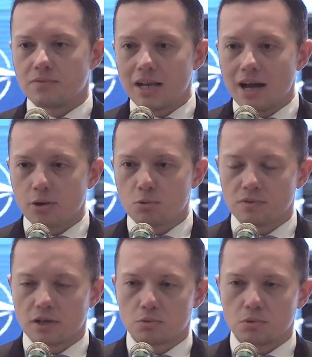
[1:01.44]

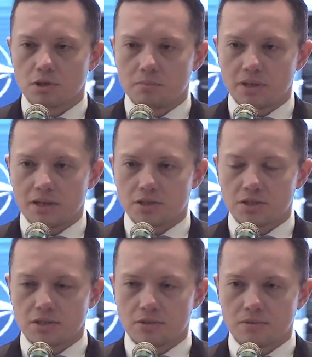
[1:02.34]
filarów, na których opiera
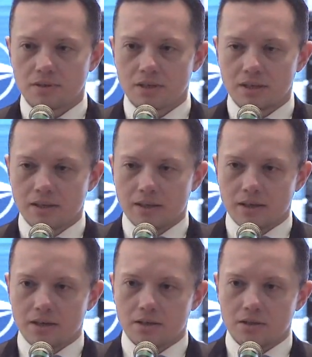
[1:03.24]
się
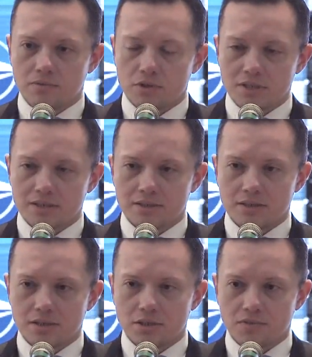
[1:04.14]

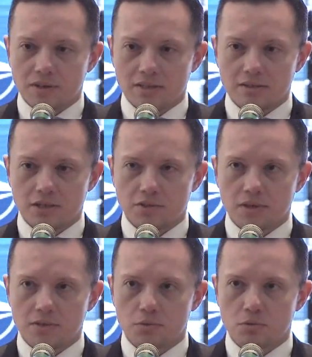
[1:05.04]
nowoczesny świat, ten
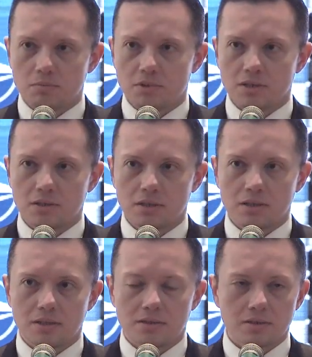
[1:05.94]
świat, w którym
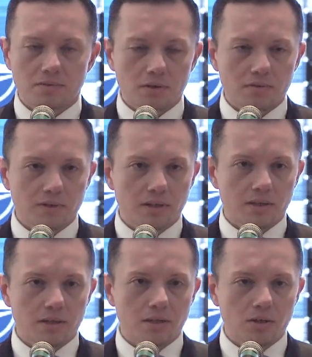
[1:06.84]
techniki
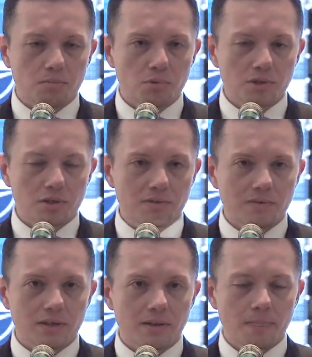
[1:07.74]
cyfrowe,
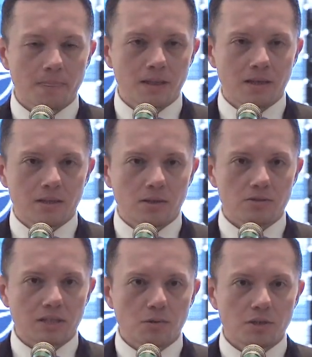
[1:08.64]
komputerowe, no,
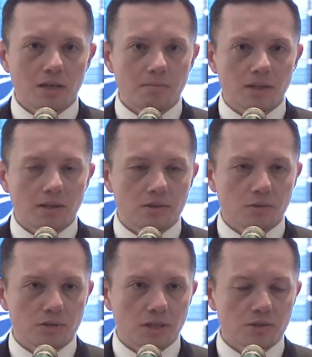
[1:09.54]
stały się
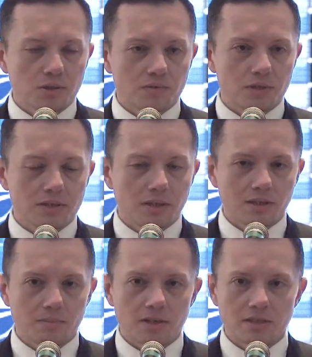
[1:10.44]
immanentną częścią
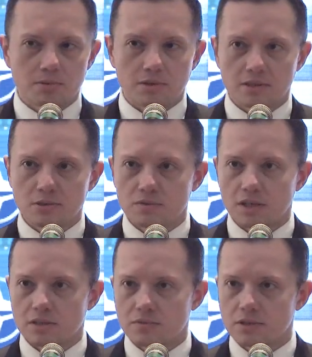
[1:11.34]
wszystkich niemalże procesów,
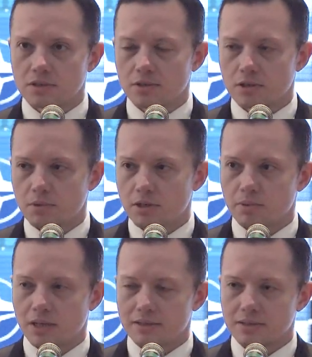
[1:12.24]
także wszystkich domen
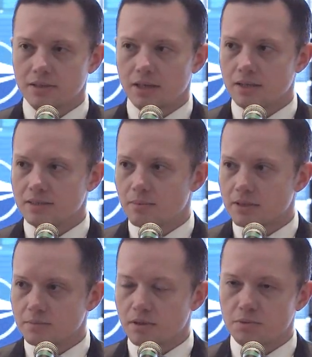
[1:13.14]
operacyjnych, a sama
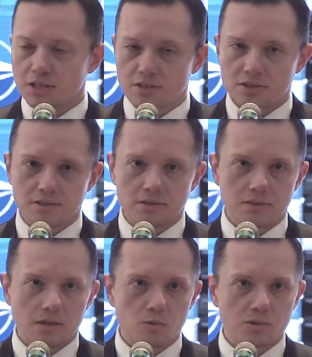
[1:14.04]
cyberprzestrzeń
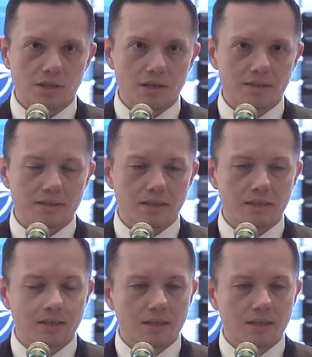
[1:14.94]
została uznana za